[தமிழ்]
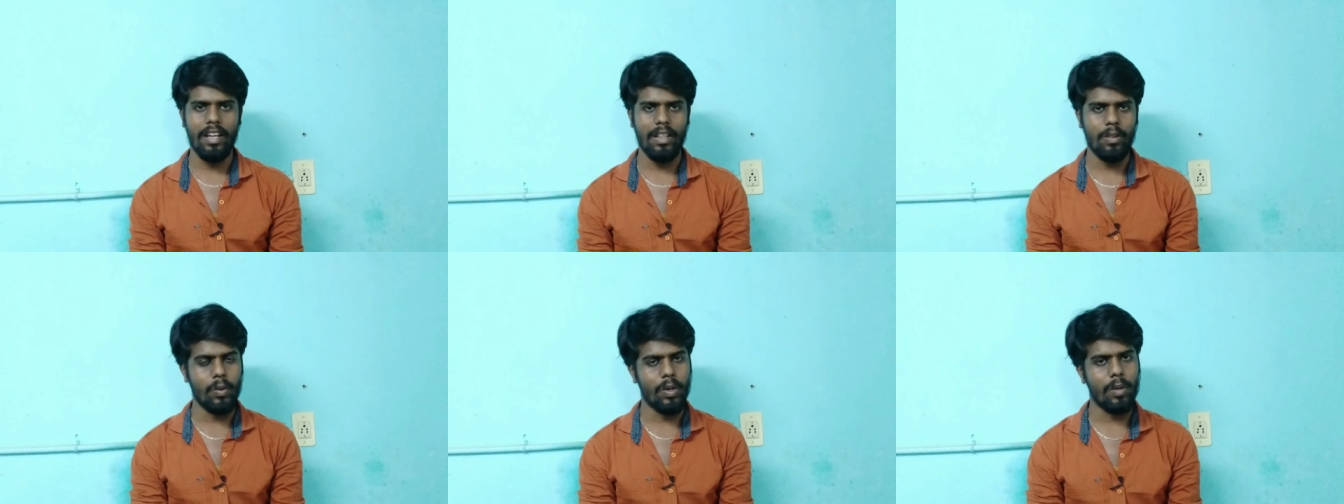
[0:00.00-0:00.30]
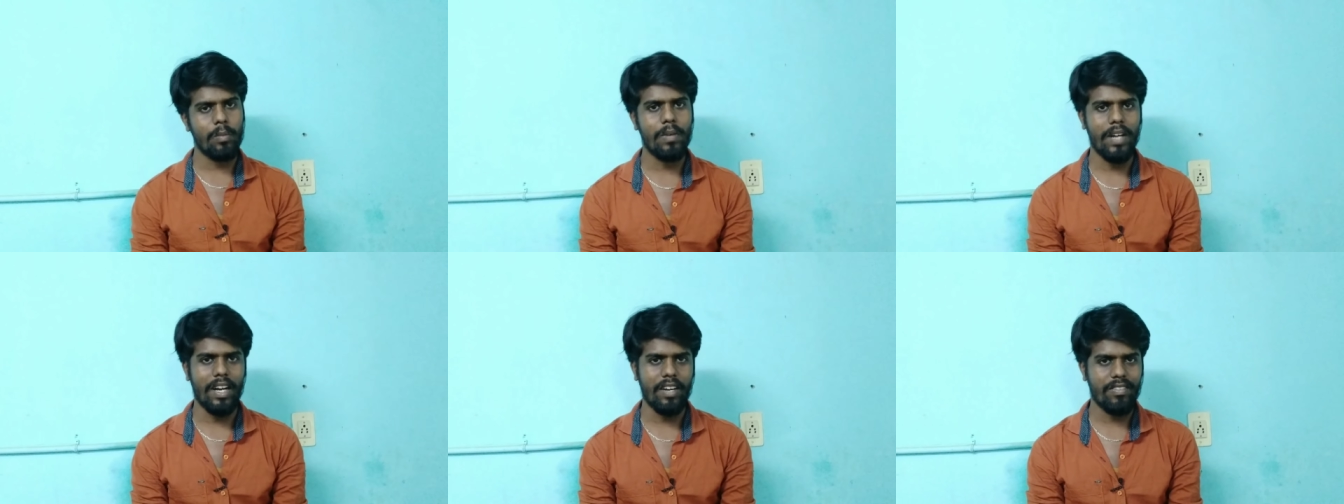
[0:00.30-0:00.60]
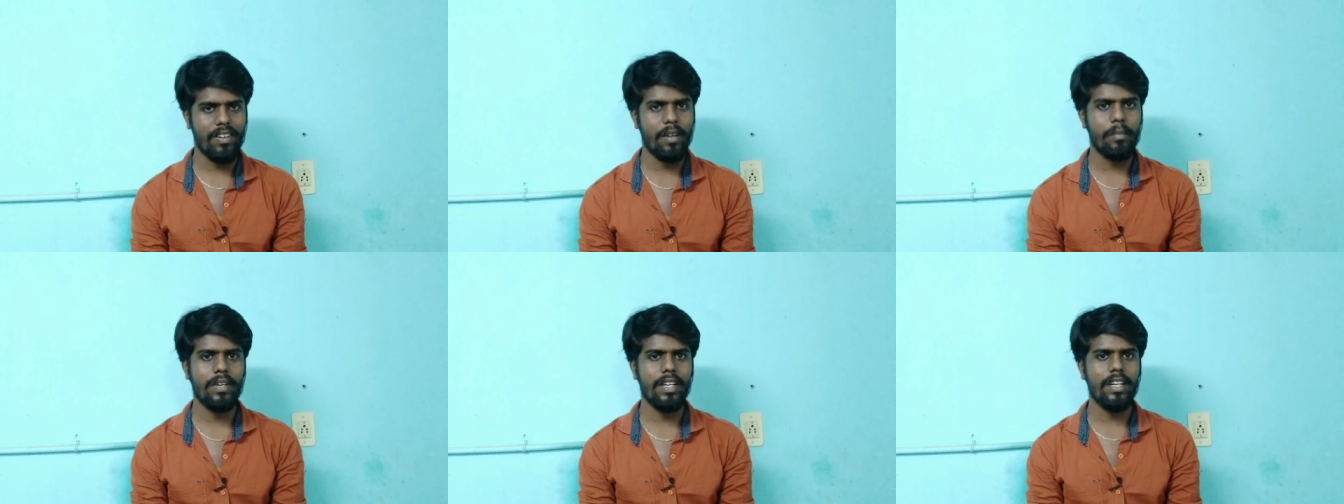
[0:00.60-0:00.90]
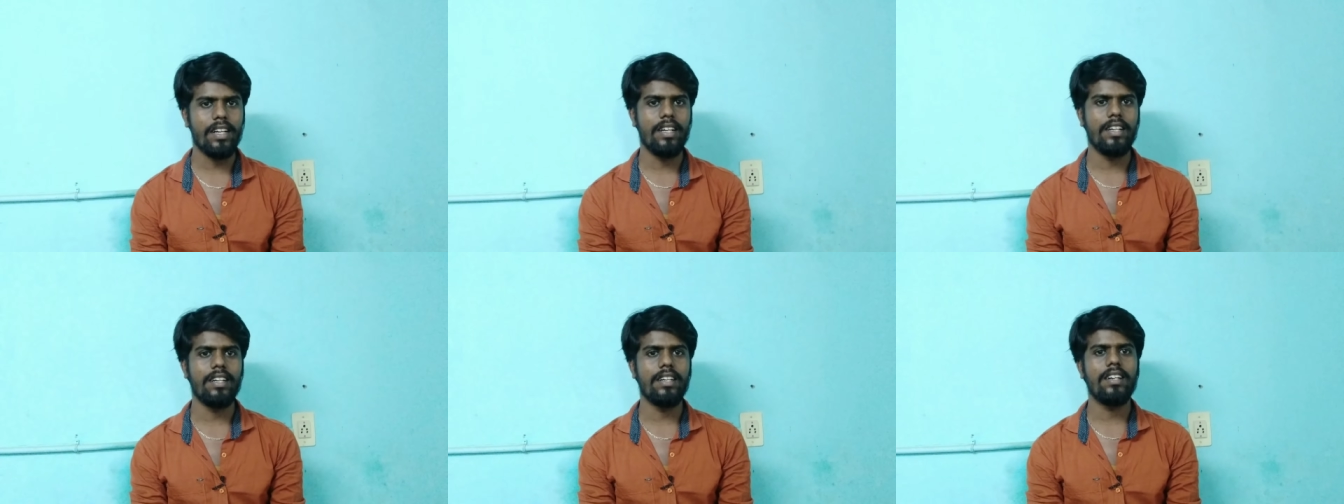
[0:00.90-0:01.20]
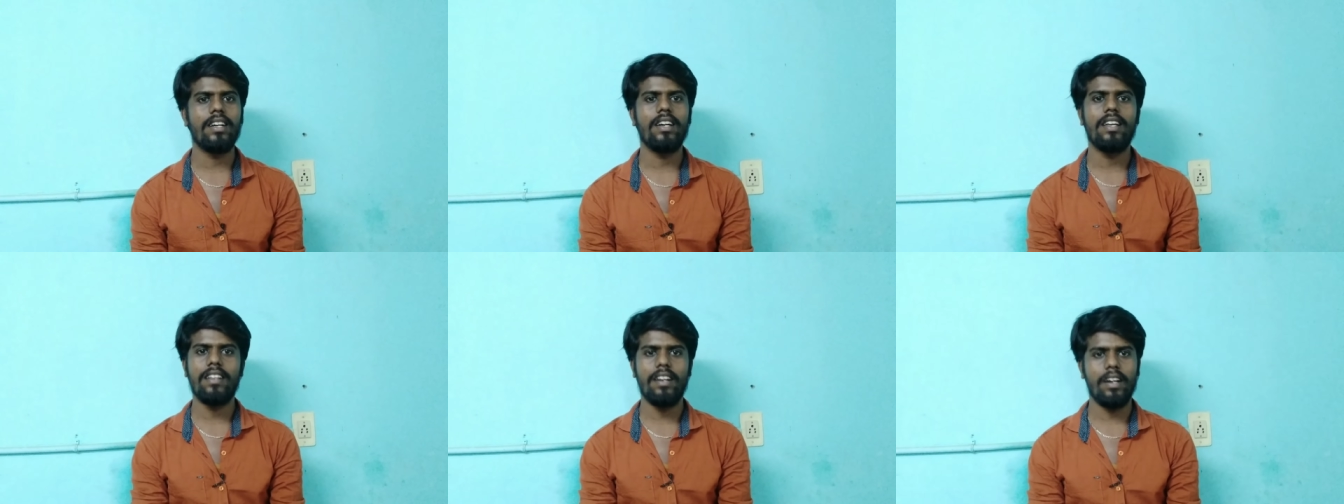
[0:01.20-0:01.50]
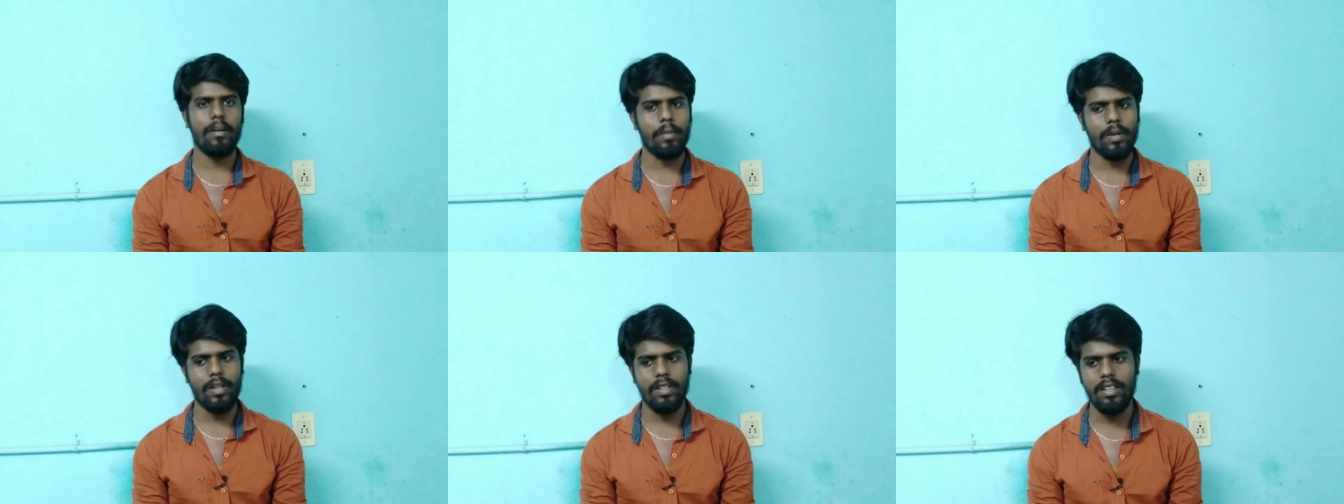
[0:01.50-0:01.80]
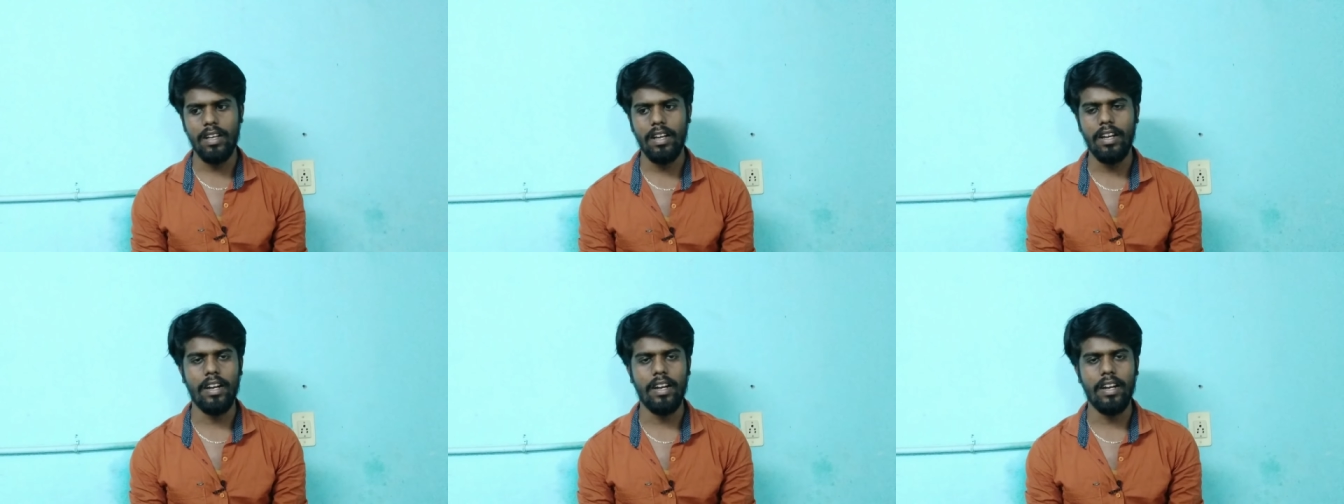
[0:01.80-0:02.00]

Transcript: இது ஒரு பிளாட்ஃபார்ம் இருக்குது இதில் இப்போ